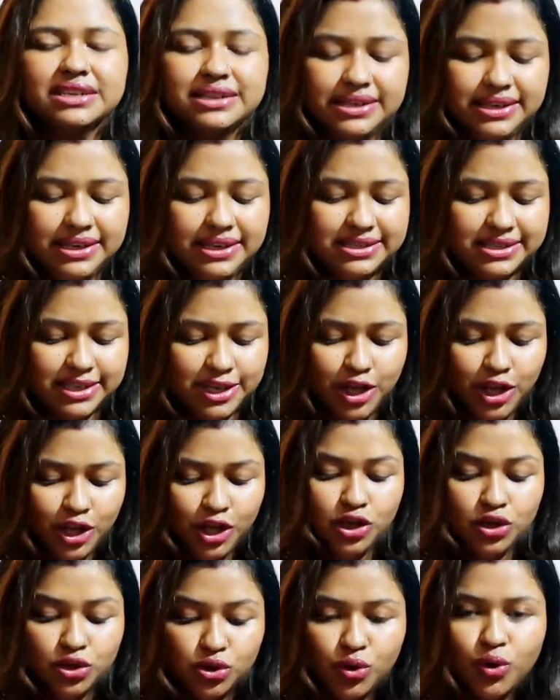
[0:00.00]
ঠিক আছে
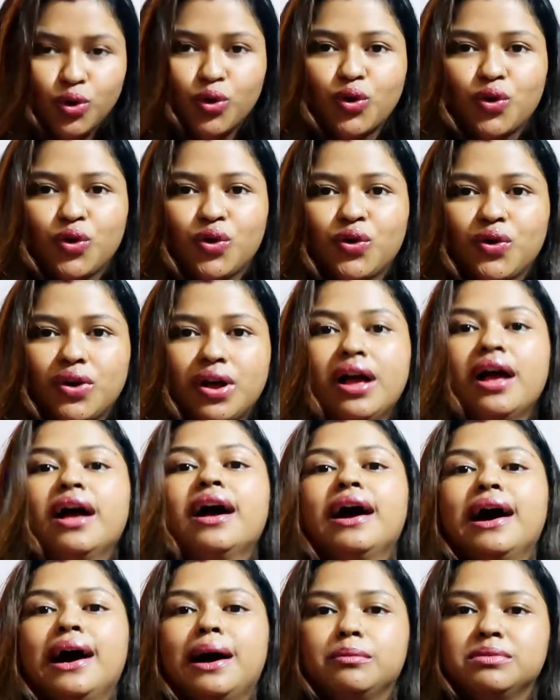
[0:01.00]
তো
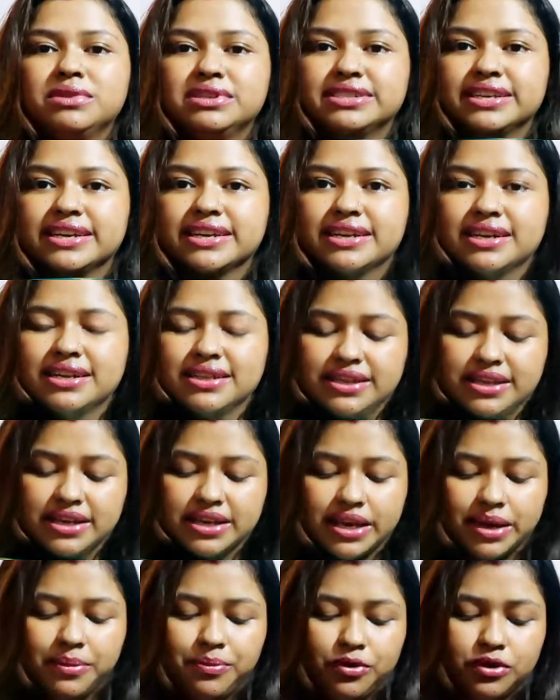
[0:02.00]
আমি সেইখান
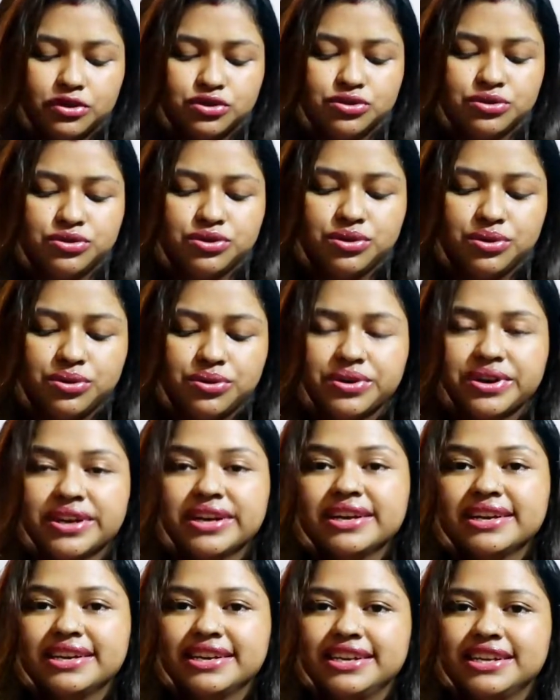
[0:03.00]
থেকে পছন্দ করে
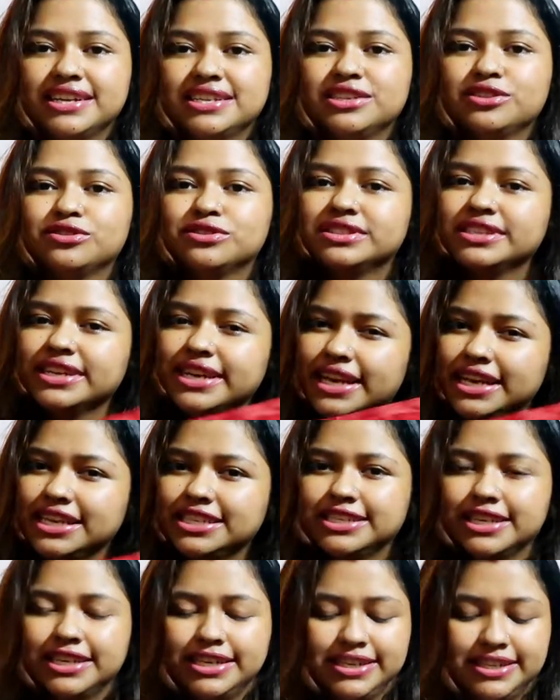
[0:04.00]
কিনেছি হচ্ছে এই
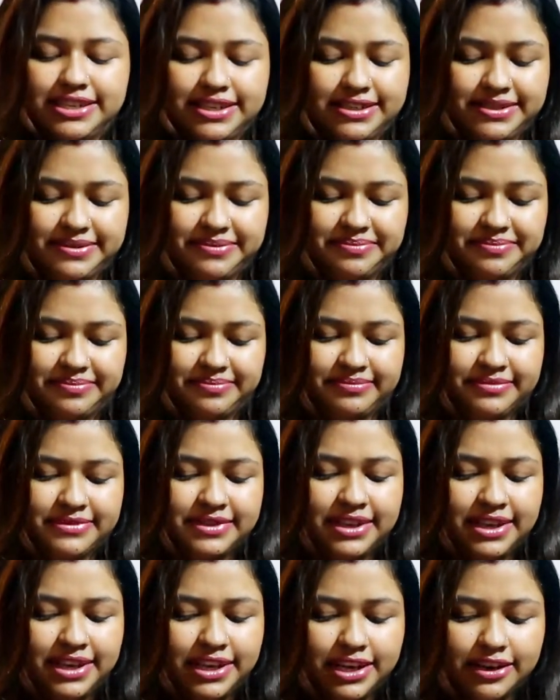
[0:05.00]
শাড়িটা
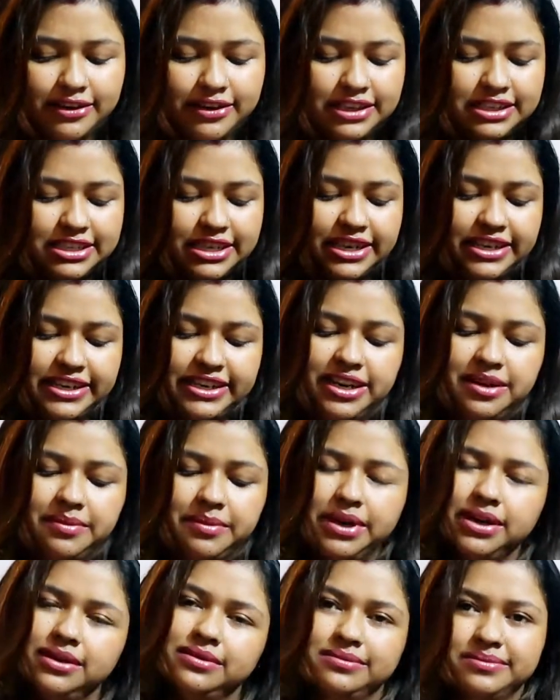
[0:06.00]
মানে এই শাড়িটা
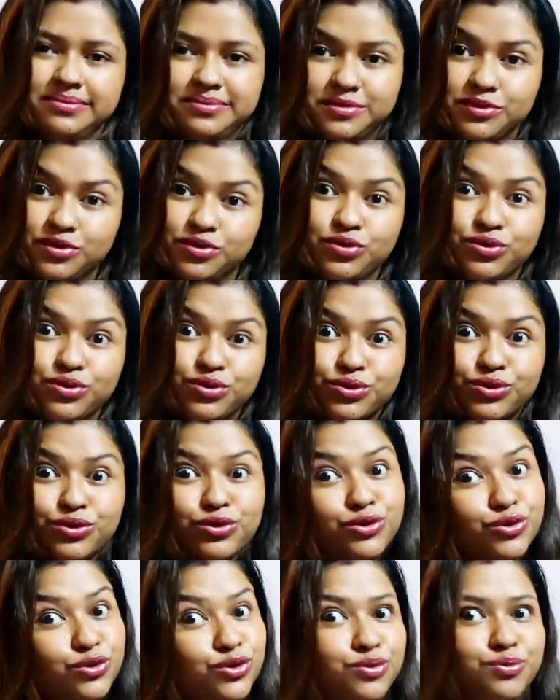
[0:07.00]
আমার
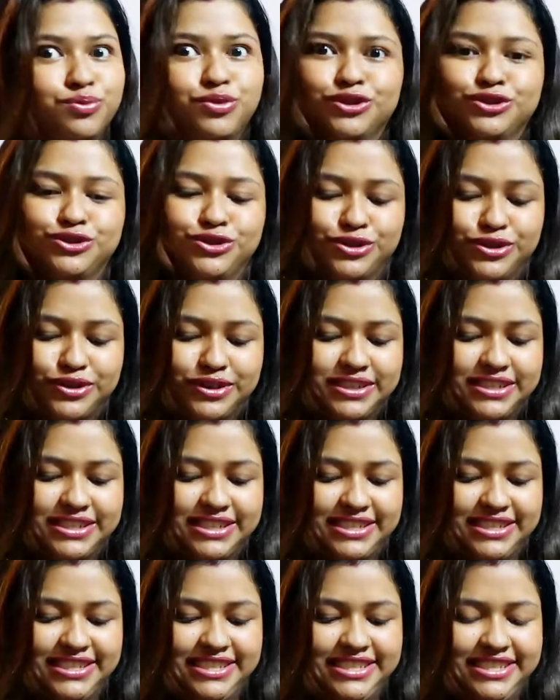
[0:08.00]
খুব পছন্দ হয়েছে
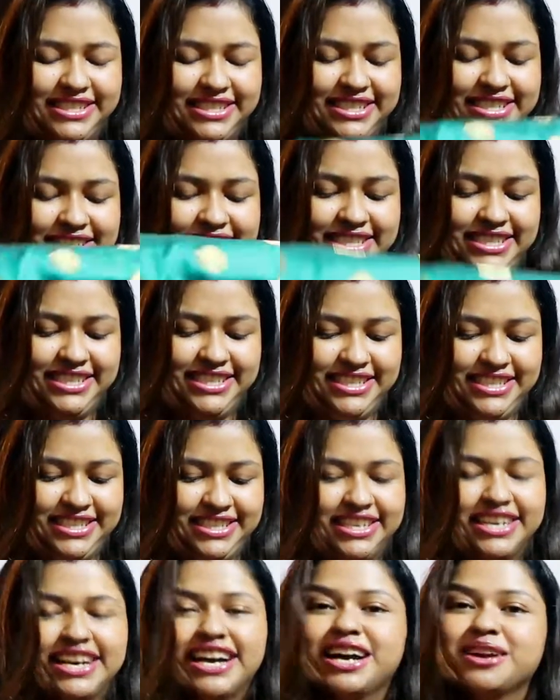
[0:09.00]

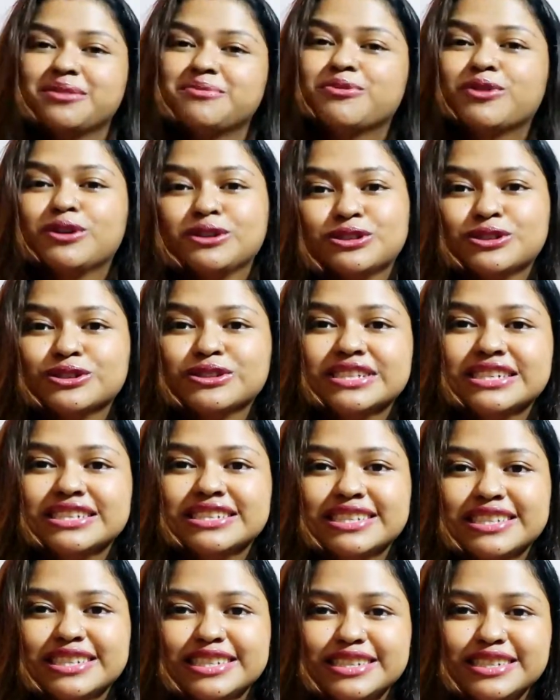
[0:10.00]
আর পছন্দের
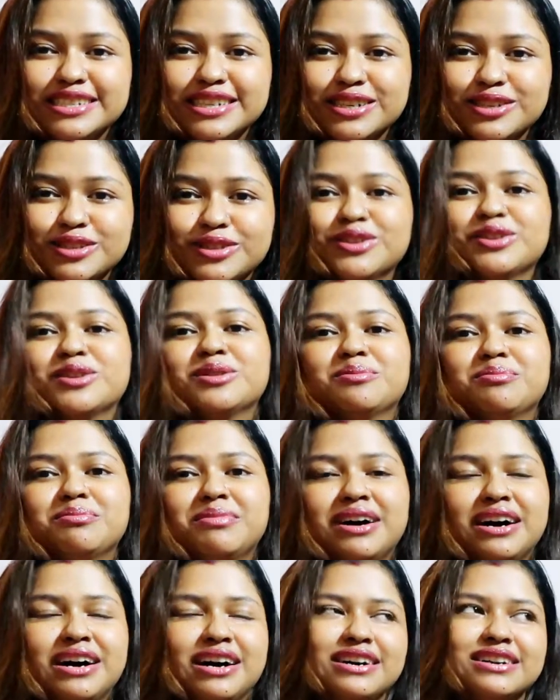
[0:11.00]
জিনিস জানো তো
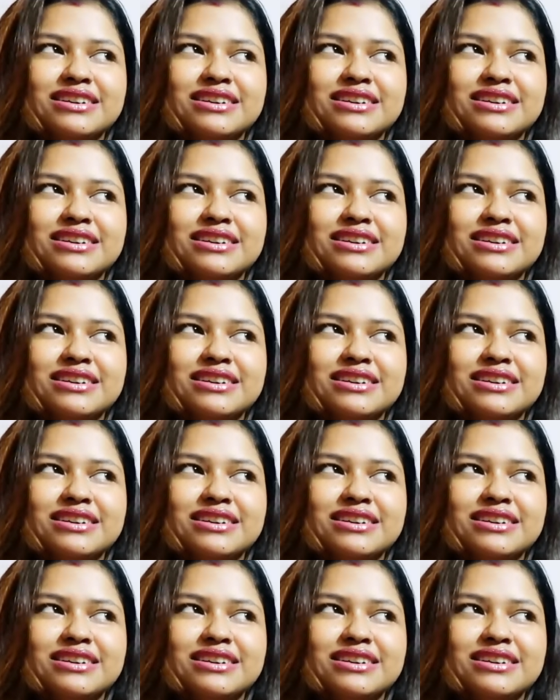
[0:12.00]
বা